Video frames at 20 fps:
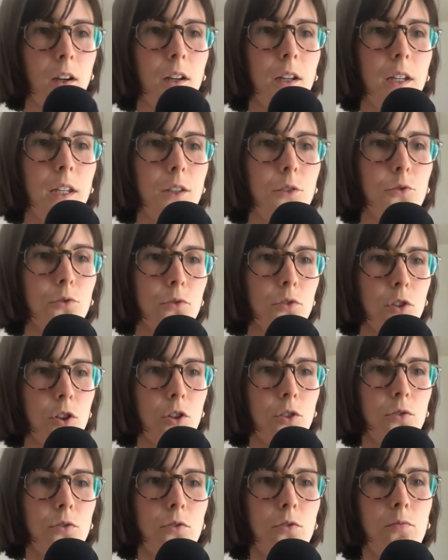Et donc,
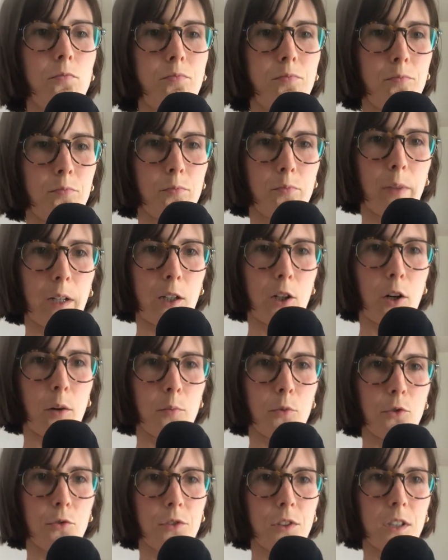bah,
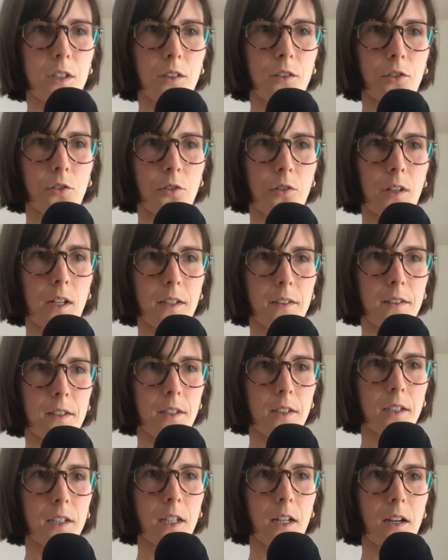comme le titre
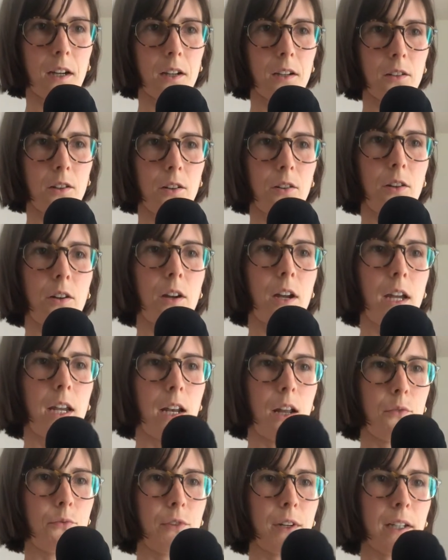l'indique, hein, euh, elle
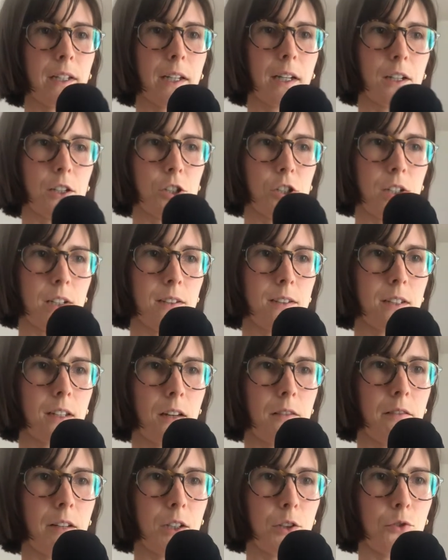a fait un crash test
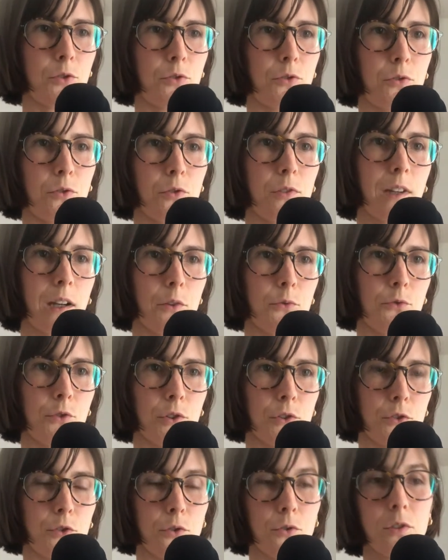avec une autre
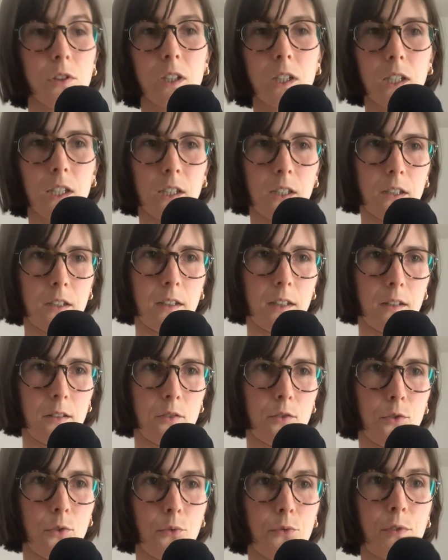influenceuse qui
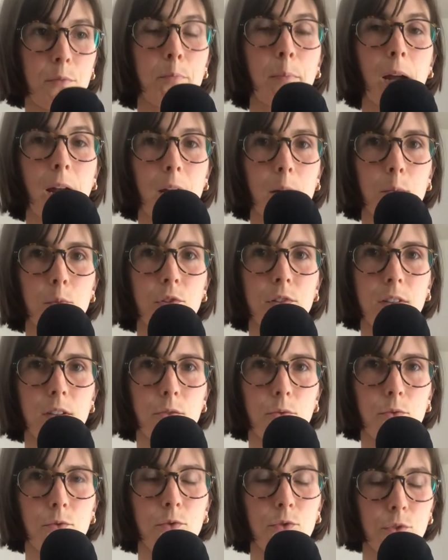ne, vit pas un mode
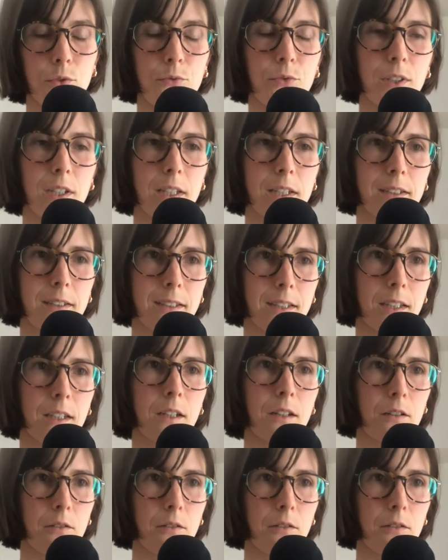de, vie éthique